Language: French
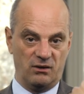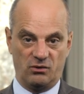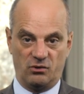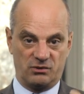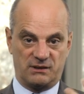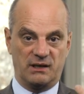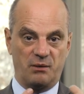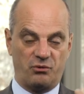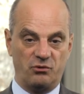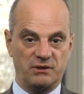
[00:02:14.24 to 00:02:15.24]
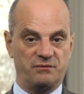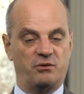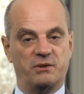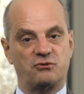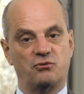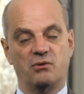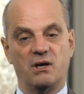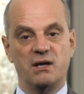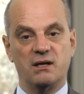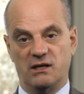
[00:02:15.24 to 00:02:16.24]
euh, lorsqu'il apprend une information,
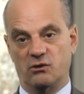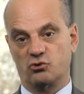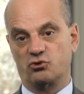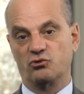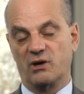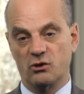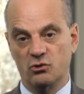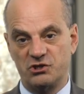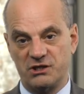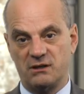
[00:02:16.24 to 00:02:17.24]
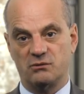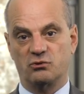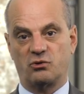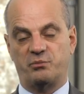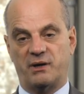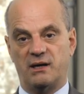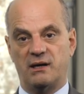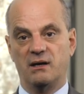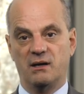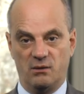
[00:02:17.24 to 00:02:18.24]
et l'enjeu de la logique d'autre
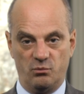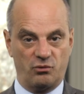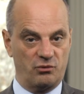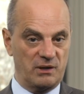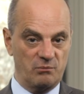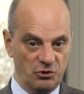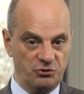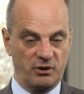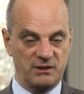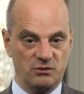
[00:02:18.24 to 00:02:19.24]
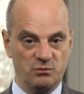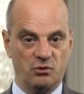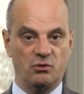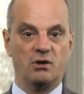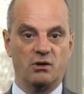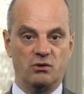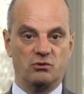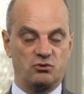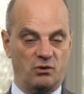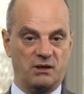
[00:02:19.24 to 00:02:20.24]
part, pour que les modes de raisonnement
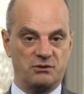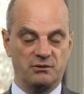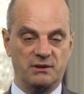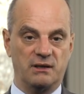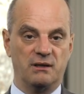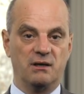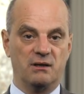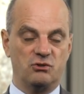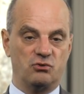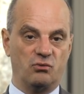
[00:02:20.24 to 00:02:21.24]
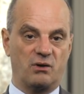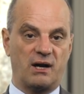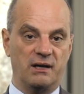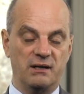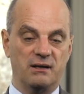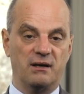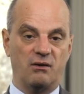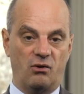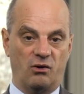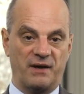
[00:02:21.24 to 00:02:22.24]
euh, soient rationnels, sont clés
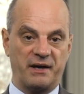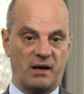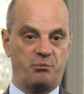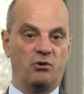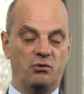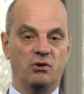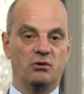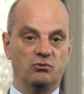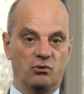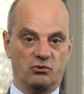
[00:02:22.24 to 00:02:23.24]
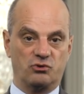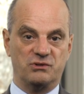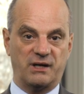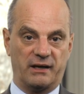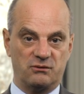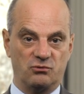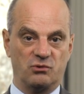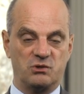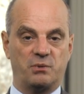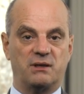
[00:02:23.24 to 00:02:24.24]
en arrière-plan de l'enjeu direct de
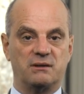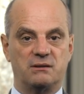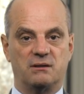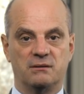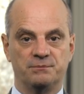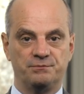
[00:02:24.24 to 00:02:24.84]
l'esprit critique.